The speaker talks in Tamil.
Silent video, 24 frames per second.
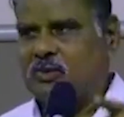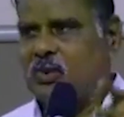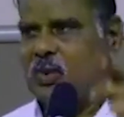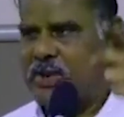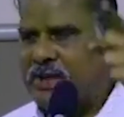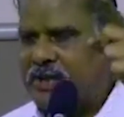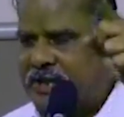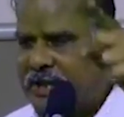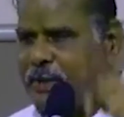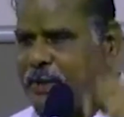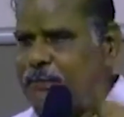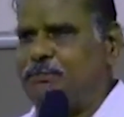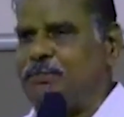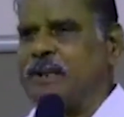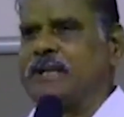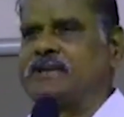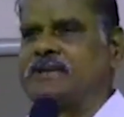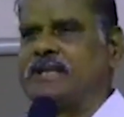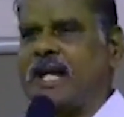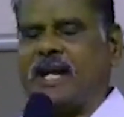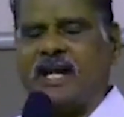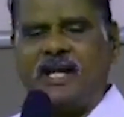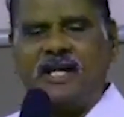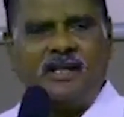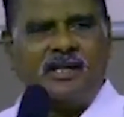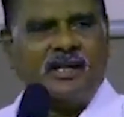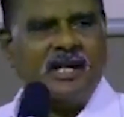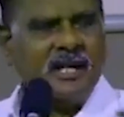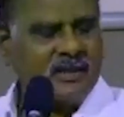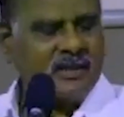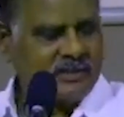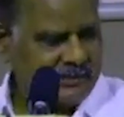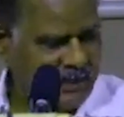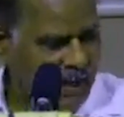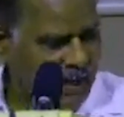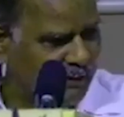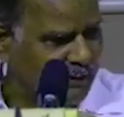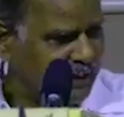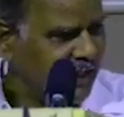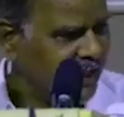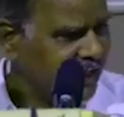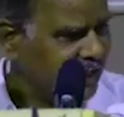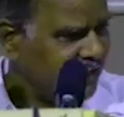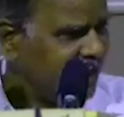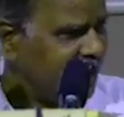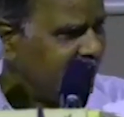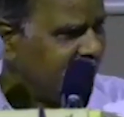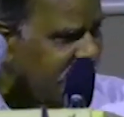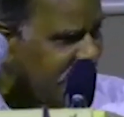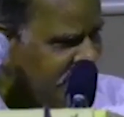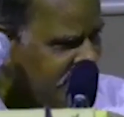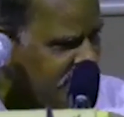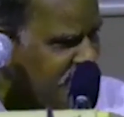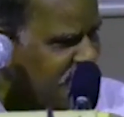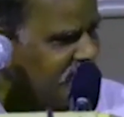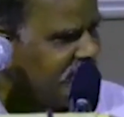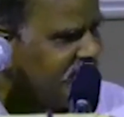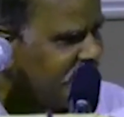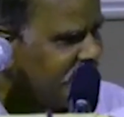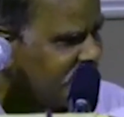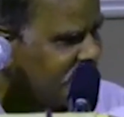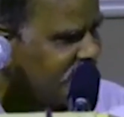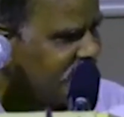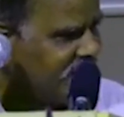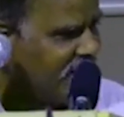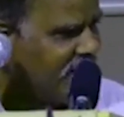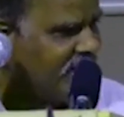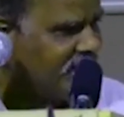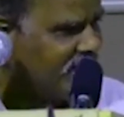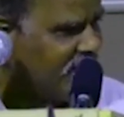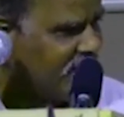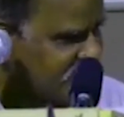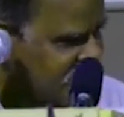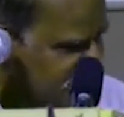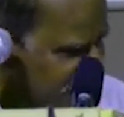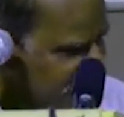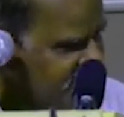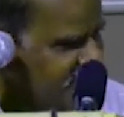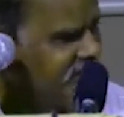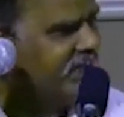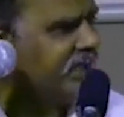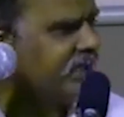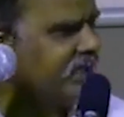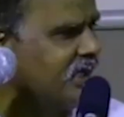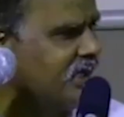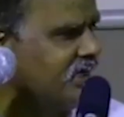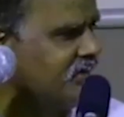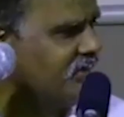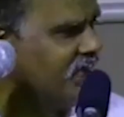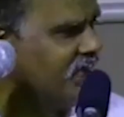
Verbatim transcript: ஒடுக்கப்பட்ட தமிழர்கள் இங்கே வந்திருக்கிறார்கள் சைவர்கள்